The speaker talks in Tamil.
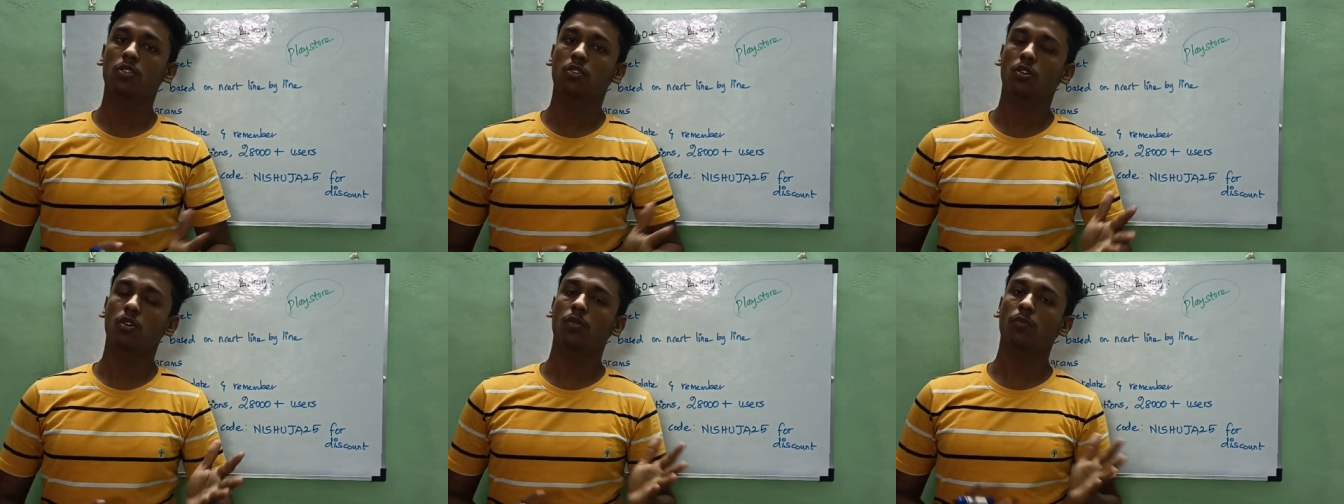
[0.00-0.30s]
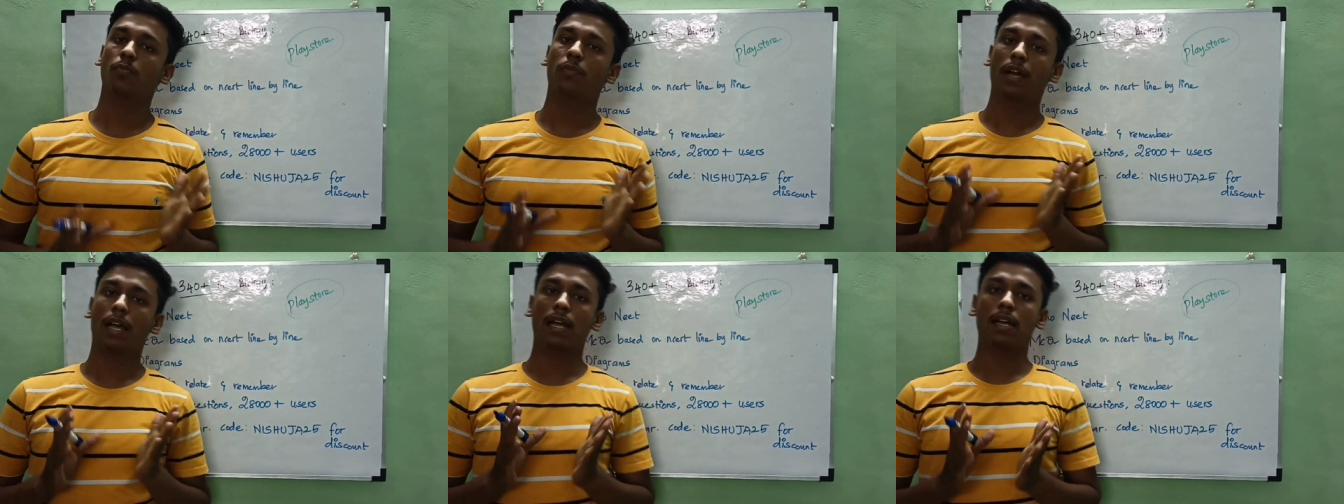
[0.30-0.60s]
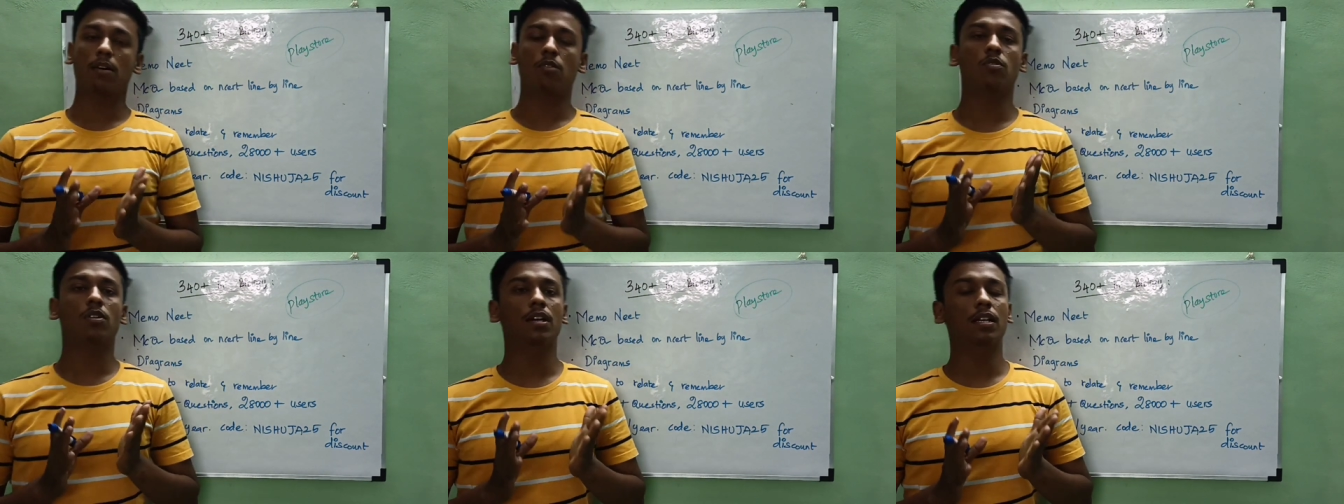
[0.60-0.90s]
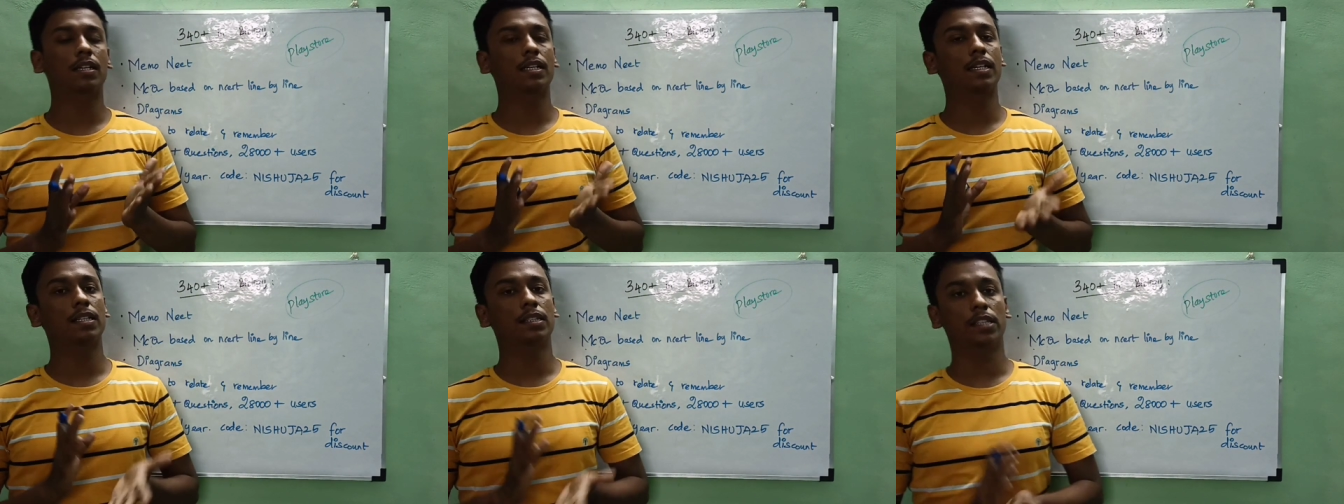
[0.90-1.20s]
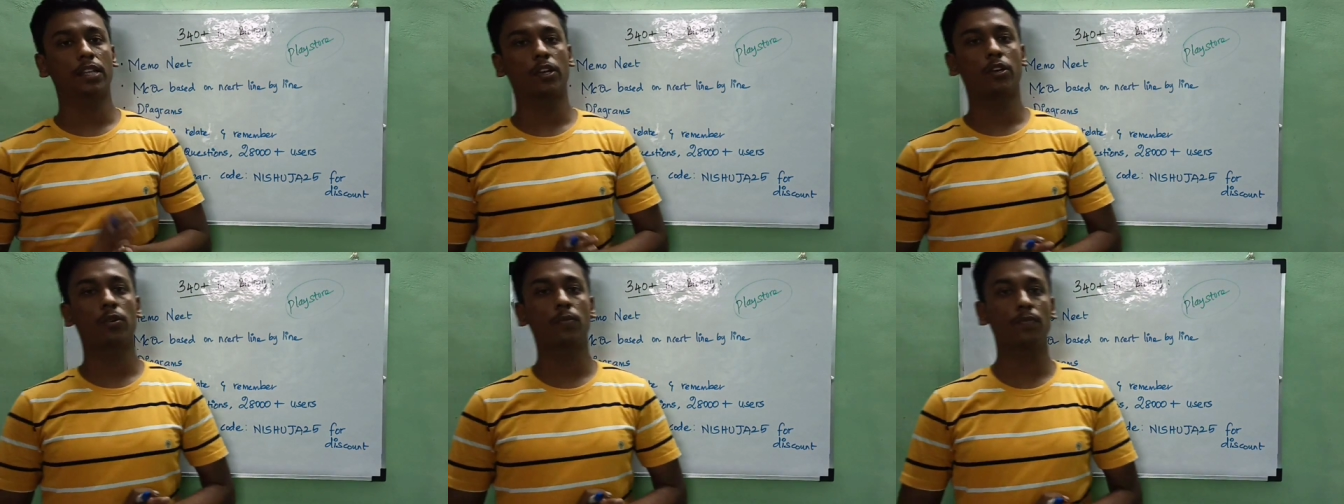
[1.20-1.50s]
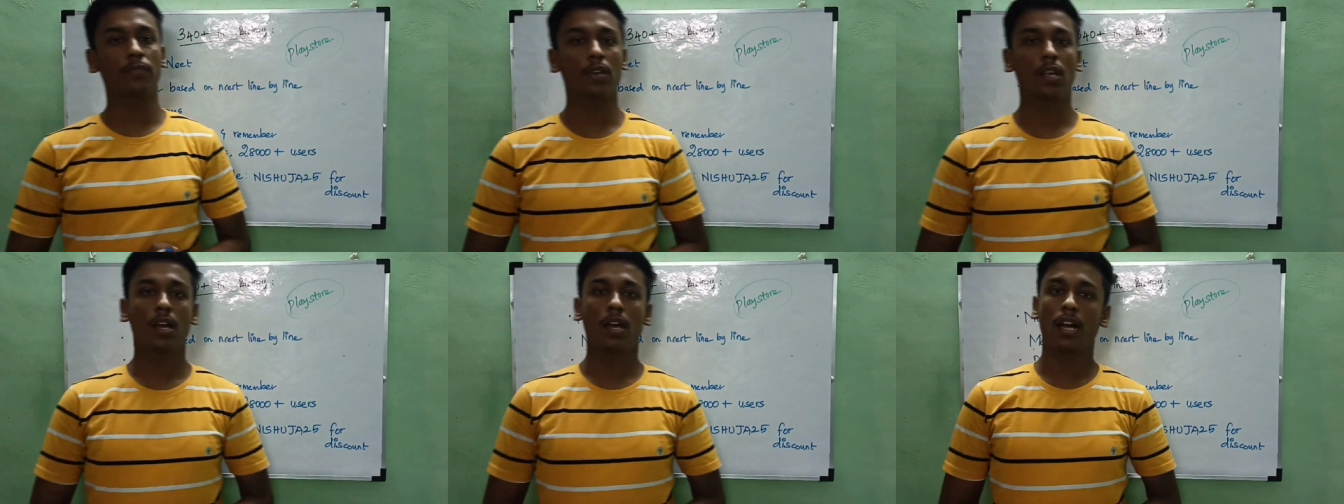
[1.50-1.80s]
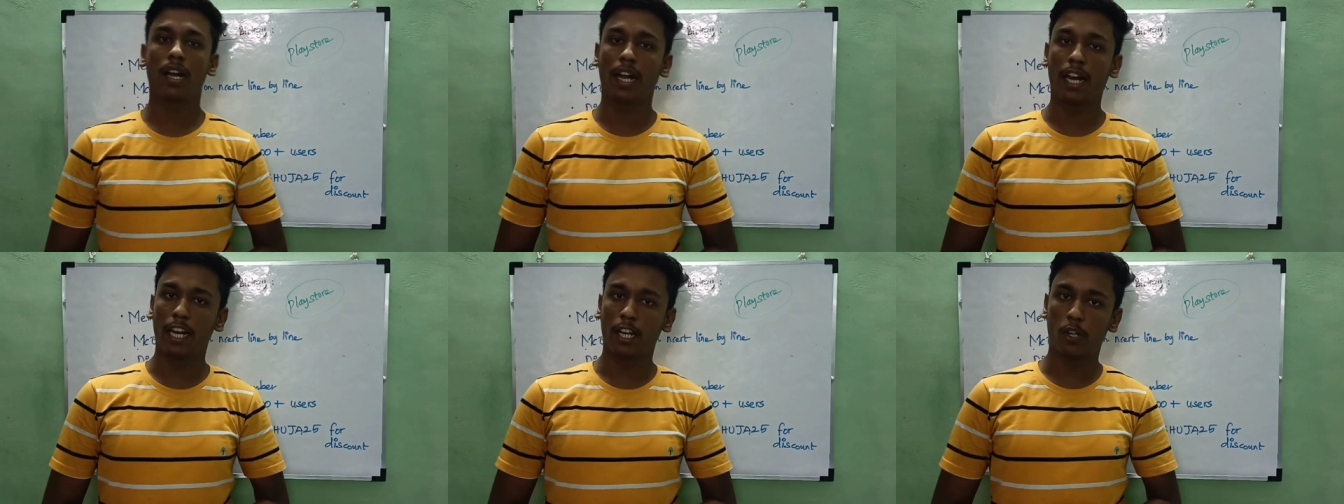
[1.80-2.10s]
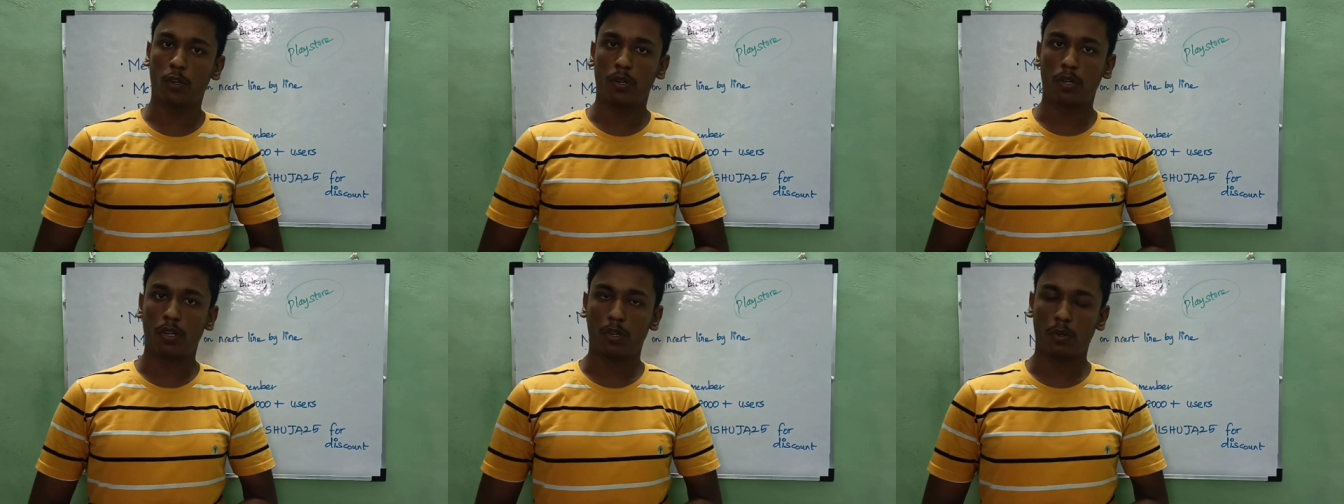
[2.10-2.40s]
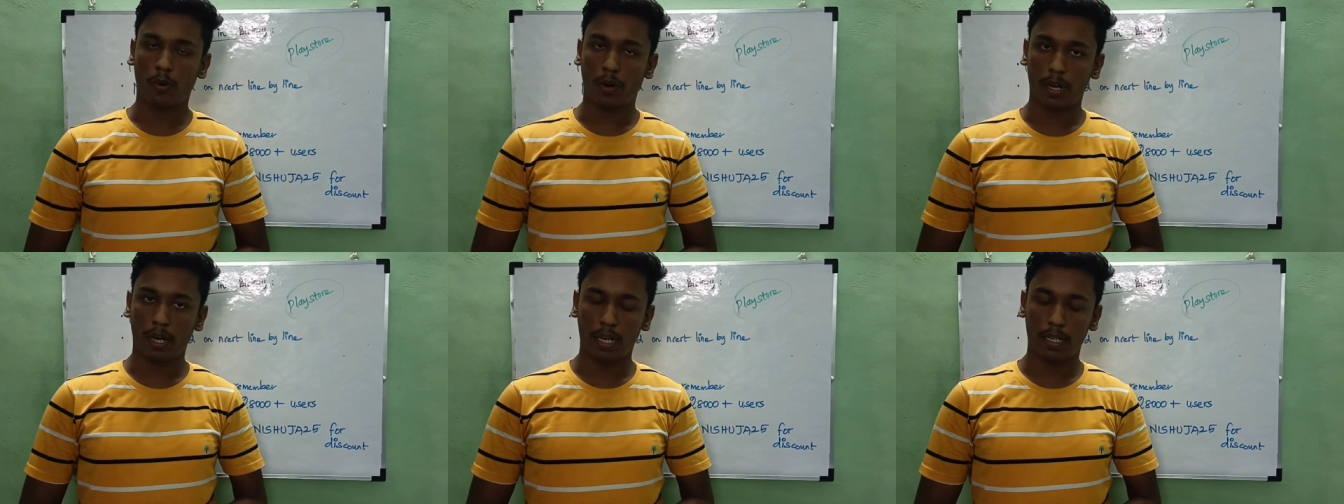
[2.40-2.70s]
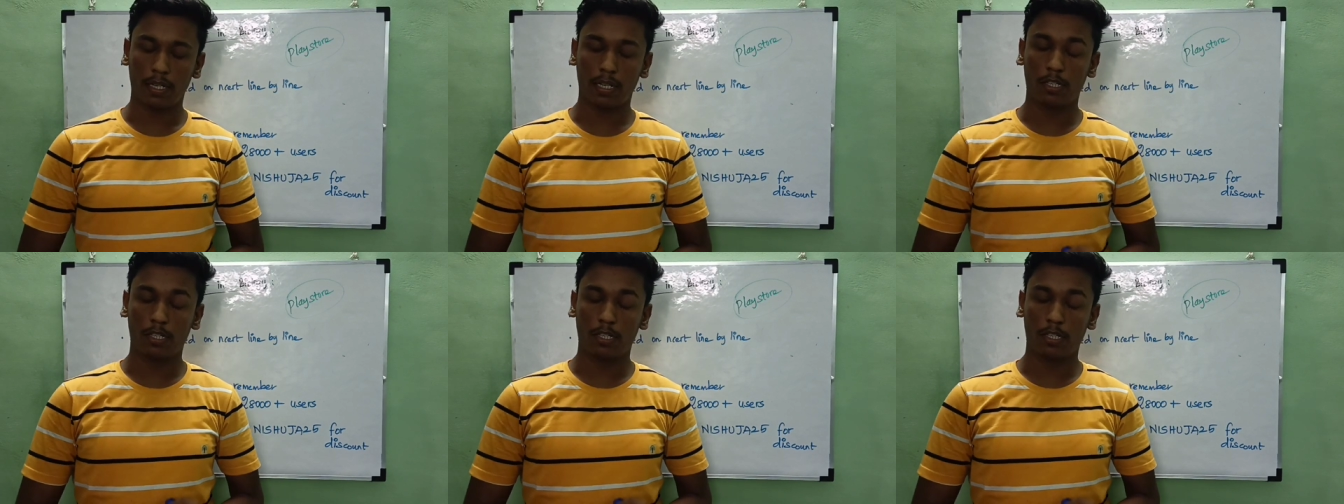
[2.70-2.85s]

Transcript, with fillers: ஸோ பயோ உங்களுக்கே தெரியும் நீட் டுவென்